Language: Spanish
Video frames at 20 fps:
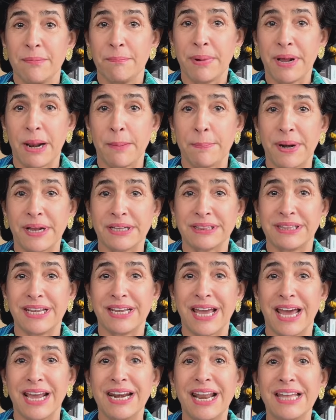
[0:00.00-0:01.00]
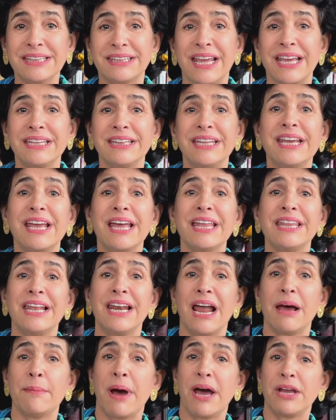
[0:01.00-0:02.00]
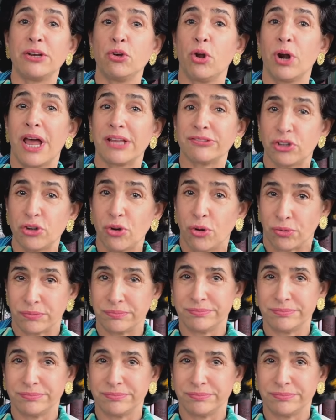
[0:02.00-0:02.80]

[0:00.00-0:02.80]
para practicar la técnica de la variolación.